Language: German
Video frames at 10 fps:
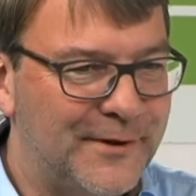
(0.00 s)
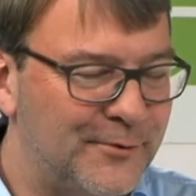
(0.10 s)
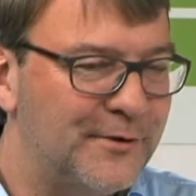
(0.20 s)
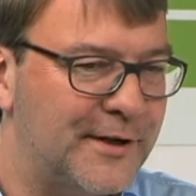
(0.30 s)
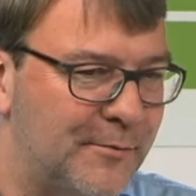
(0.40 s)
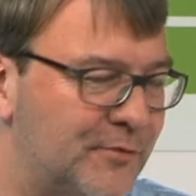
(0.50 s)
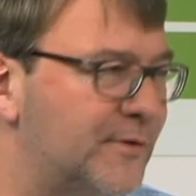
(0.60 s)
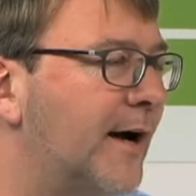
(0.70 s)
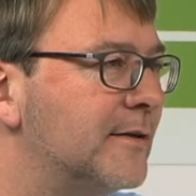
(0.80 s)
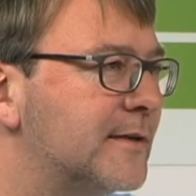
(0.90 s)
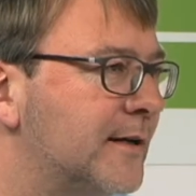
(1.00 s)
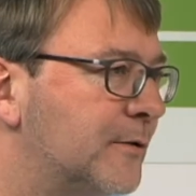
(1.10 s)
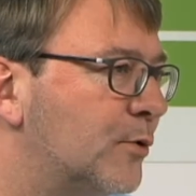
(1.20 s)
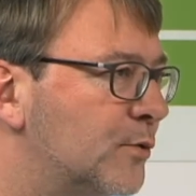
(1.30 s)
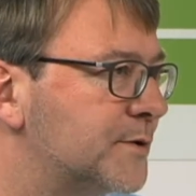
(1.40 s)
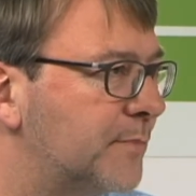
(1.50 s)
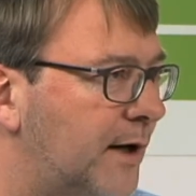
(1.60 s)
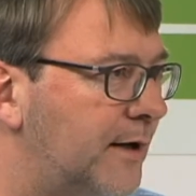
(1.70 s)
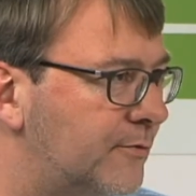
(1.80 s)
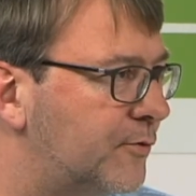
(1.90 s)
natürlich haben wir auf der einen Seite einen großen
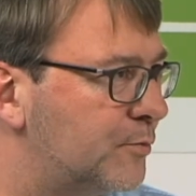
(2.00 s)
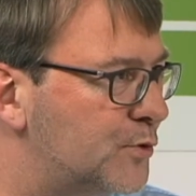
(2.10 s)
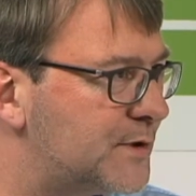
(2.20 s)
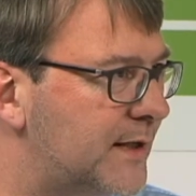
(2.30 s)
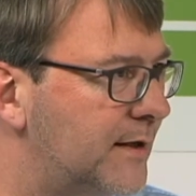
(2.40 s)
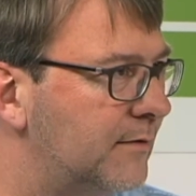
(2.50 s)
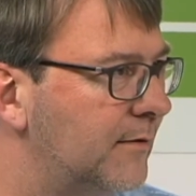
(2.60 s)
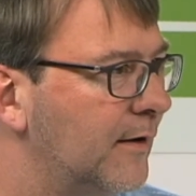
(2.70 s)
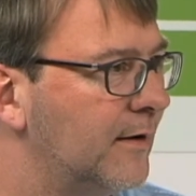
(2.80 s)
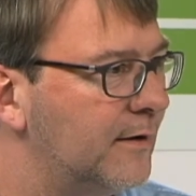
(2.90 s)
Bereich von Museen,